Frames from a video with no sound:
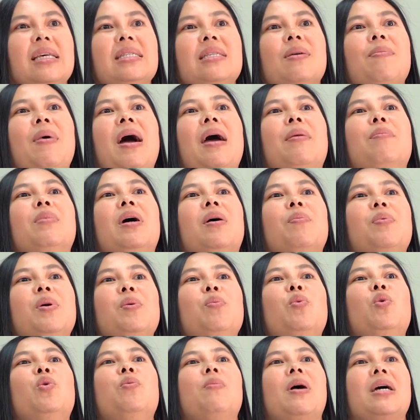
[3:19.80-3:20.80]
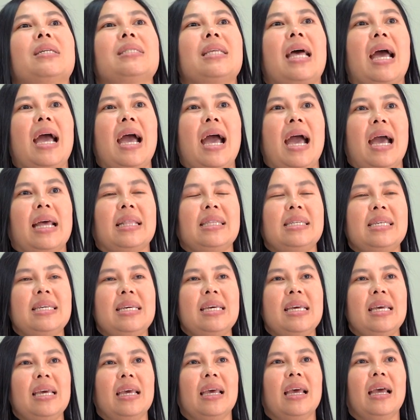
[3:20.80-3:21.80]
เทศบาลเมืองพิบูลมังสาหาร
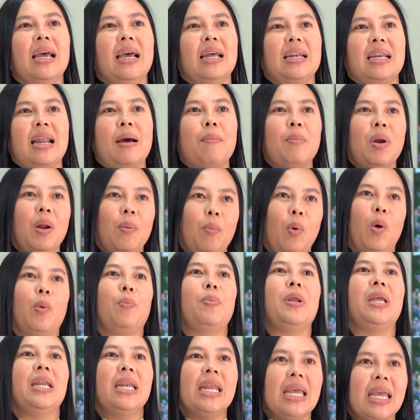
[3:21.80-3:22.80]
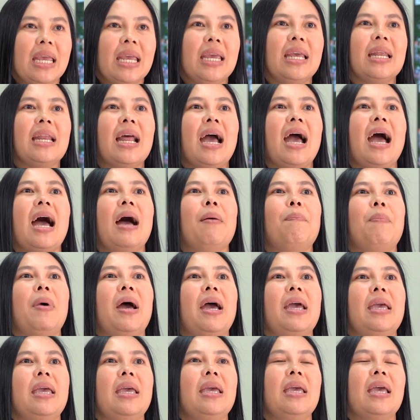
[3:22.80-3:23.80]
ที่นำระบบดีๆนะคะไป
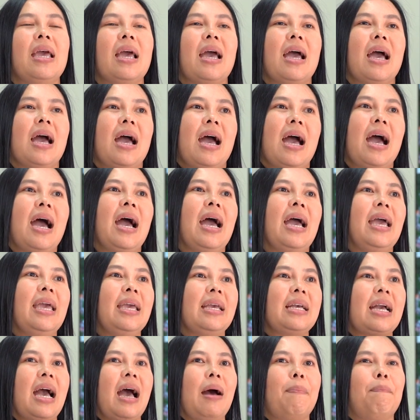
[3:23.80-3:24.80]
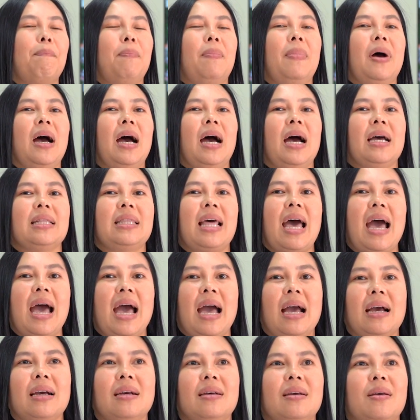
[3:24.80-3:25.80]
ให้กับทา
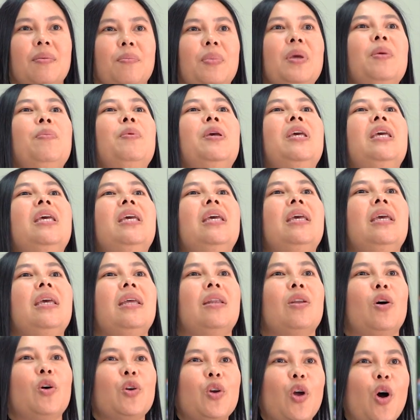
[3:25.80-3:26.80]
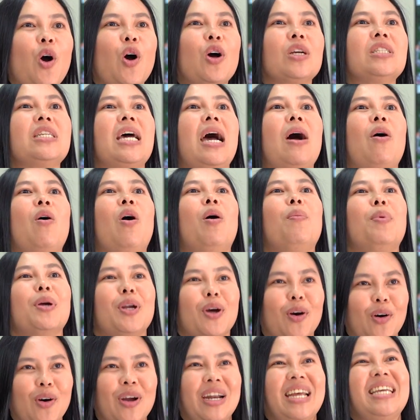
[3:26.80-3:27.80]
งพี่ๆน้องๆชาวอบ
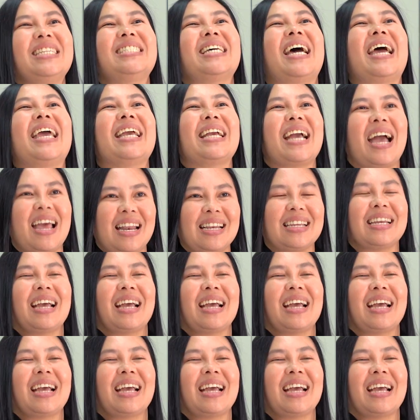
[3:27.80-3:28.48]
ทอได้ใช้กัน